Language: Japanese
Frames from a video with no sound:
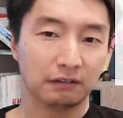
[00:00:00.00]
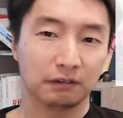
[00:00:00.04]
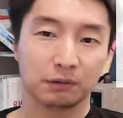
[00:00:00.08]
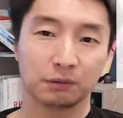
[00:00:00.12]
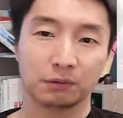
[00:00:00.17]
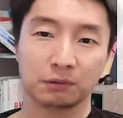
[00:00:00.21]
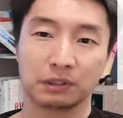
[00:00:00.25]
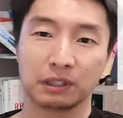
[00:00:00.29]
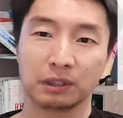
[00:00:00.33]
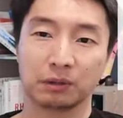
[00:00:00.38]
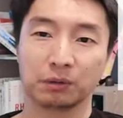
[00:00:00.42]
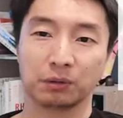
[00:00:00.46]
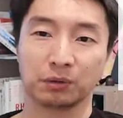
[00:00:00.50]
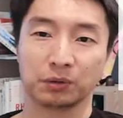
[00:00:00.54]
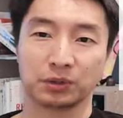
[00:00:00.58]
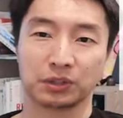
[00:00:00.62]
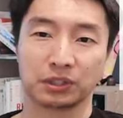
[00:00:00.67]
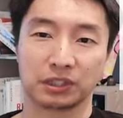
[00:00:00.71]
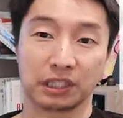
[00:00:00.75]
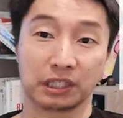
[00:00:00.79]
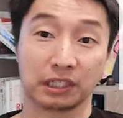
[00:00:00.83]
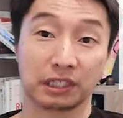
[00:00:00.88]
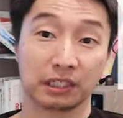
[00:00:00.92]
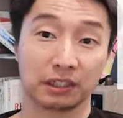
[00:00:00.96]
そのセオリーを
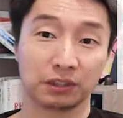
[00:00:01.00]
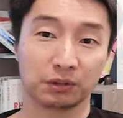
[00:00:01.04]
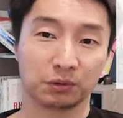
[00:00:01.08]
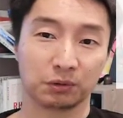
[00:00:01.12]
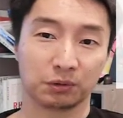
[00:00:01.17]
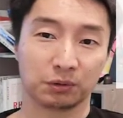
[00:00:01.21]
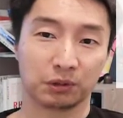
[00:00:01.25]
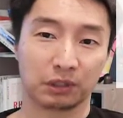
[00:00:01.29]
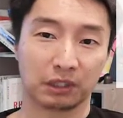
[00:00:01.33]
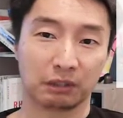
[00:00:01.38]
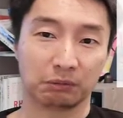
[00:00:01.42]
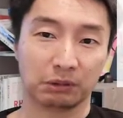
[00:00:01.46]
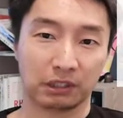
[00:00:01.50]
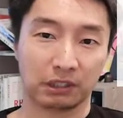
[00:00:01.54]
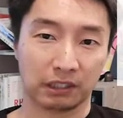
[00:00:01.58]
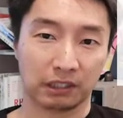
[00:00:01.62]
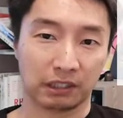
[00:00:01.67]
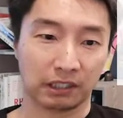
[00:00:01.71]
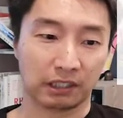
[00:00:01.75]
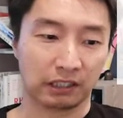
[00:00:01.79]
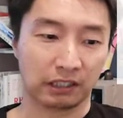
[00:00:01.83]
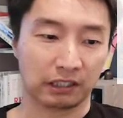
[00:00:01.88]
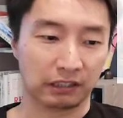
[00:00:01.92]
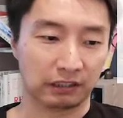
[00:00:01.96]
知らない人にとってみた
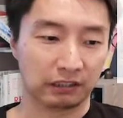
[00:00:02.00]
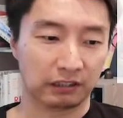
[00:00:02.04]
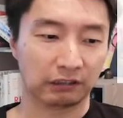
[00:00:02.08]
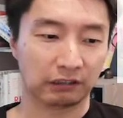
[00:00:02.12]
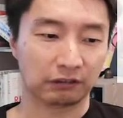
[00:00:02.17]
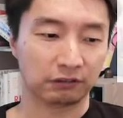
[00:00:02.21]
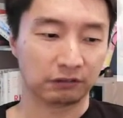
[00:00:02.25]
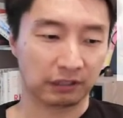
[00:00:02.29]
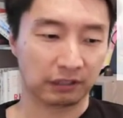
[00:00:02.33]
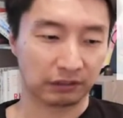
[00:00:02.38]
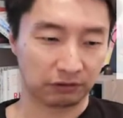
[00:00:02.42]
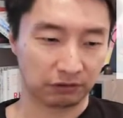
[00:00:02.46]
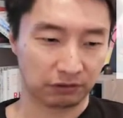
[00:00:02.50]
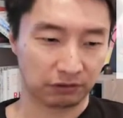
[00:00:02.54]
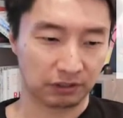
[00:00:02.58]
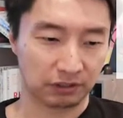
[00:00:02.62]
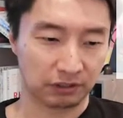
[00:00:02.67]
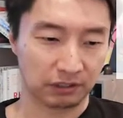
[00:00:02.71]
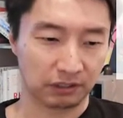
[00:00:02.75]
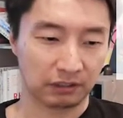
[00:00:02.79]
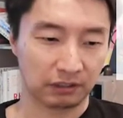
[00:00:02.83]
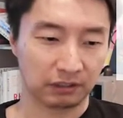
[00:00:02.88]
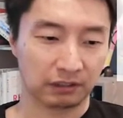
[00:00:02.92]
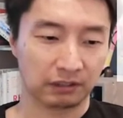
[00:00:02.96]
ら役に立つ
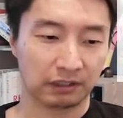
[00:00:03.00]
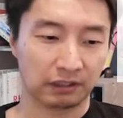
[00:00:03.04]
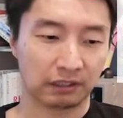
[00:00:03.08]
し、